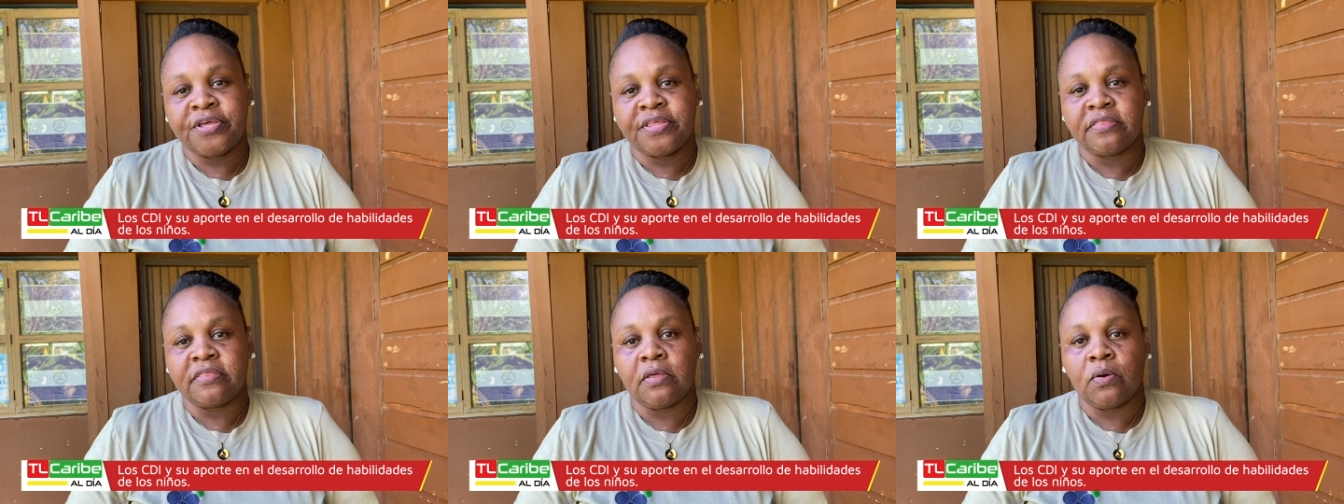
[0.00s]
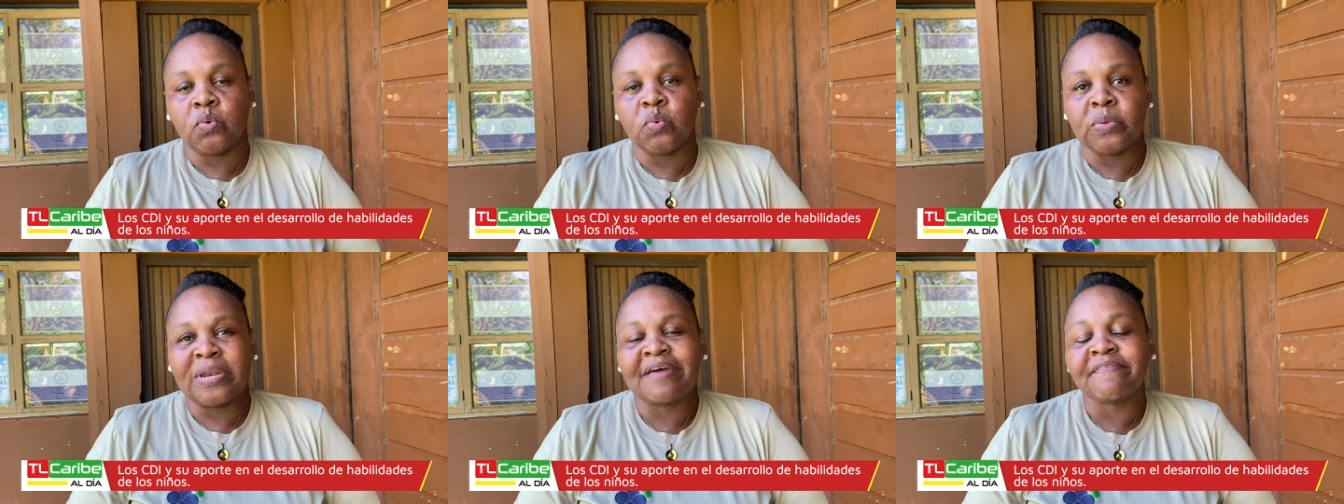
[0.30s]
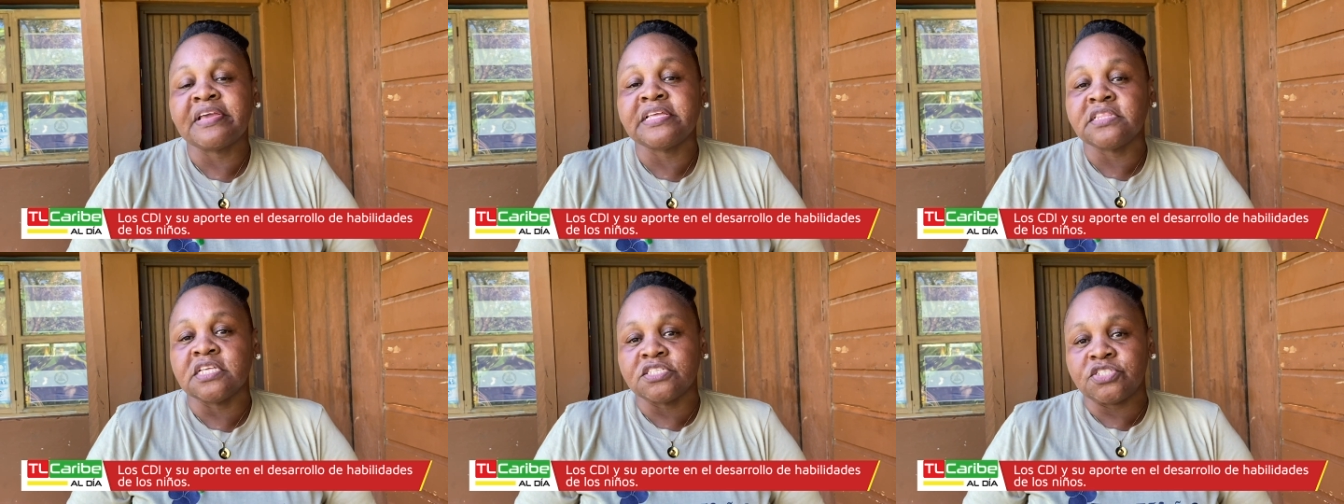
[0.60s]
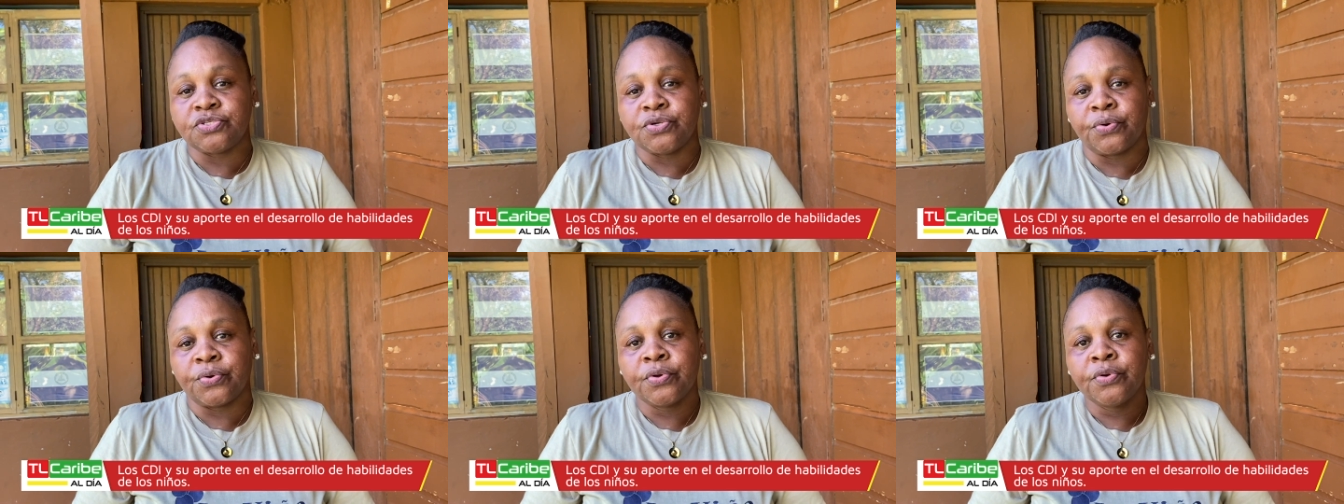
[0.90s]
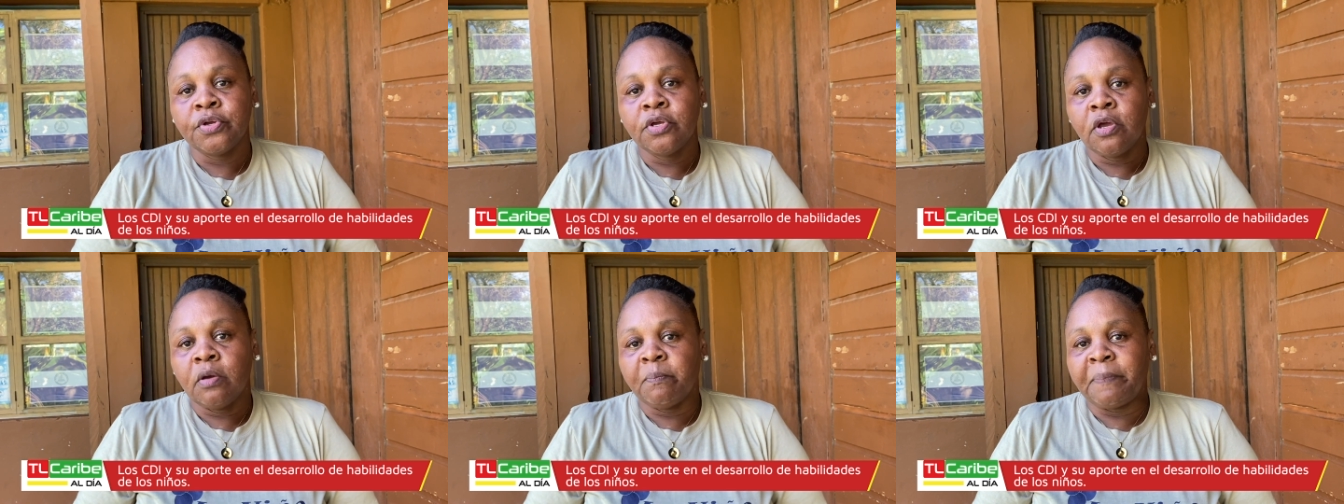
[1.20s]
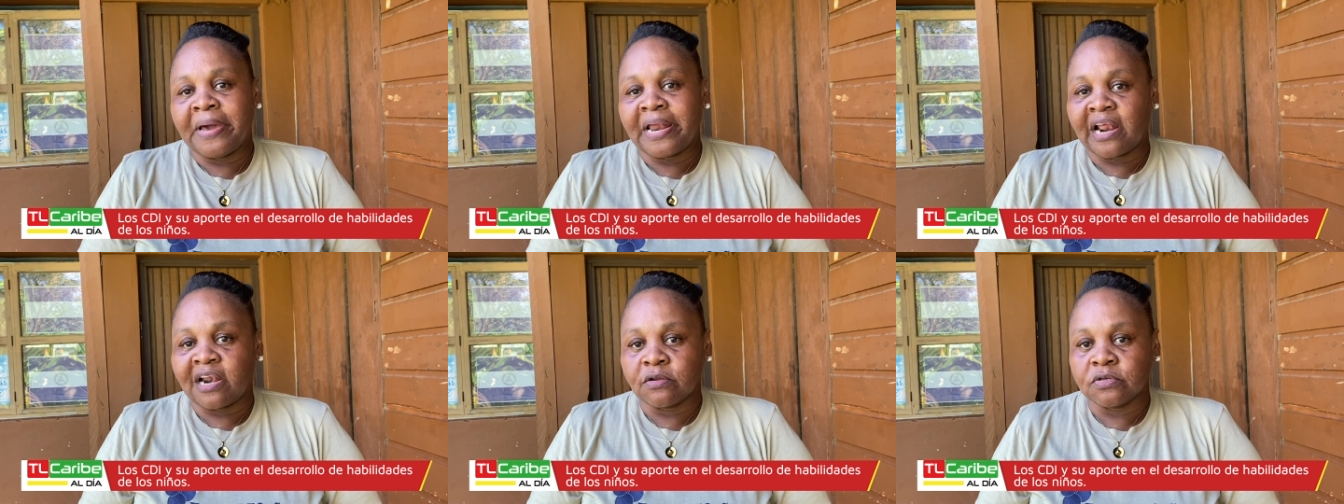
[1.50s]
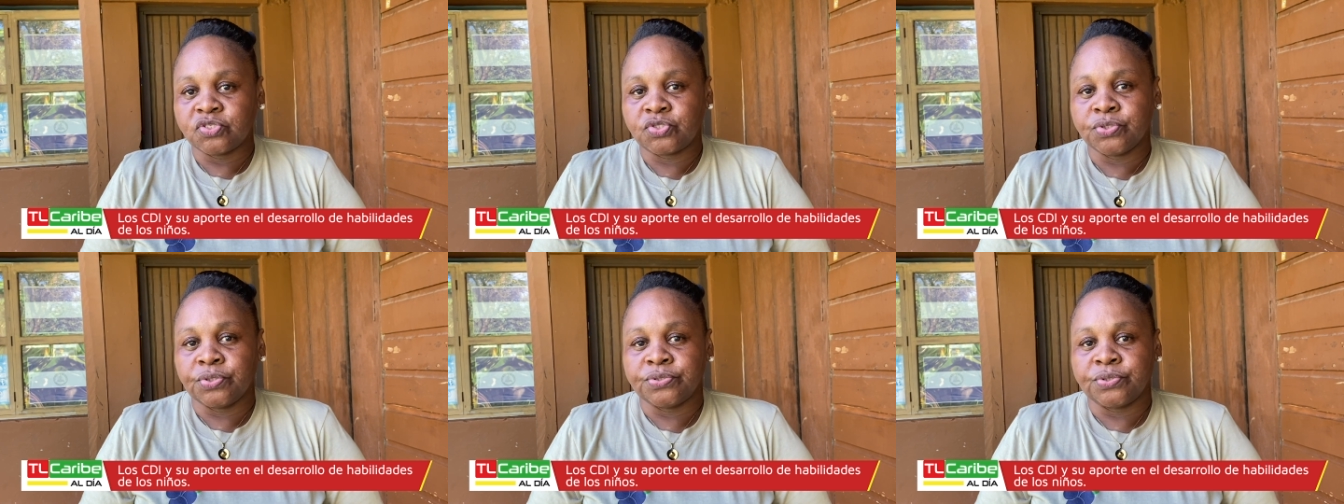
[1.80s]
de una bendición para
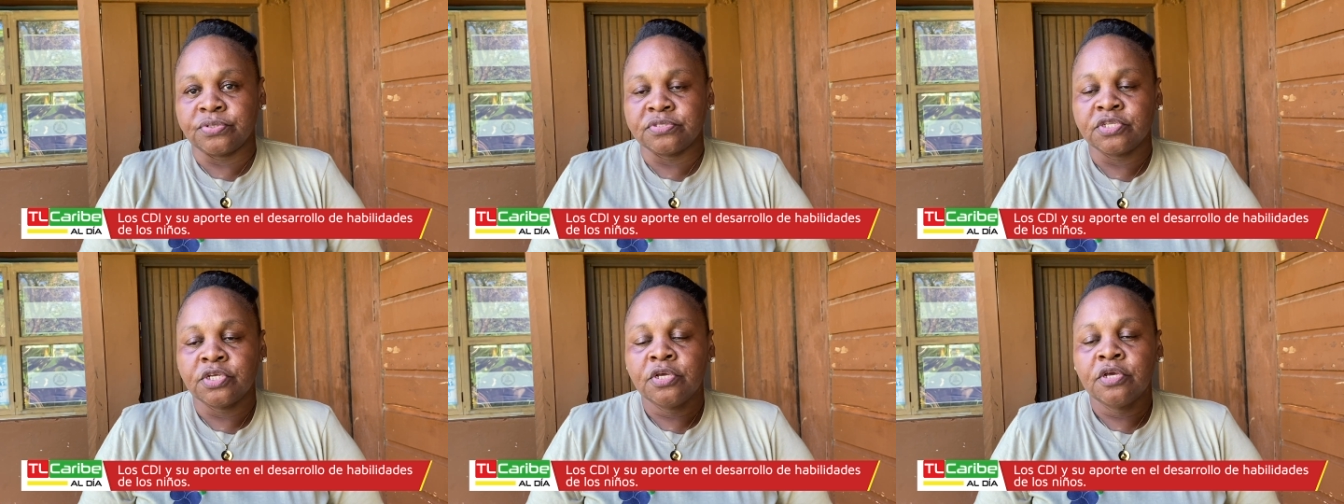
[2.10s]
nosotros.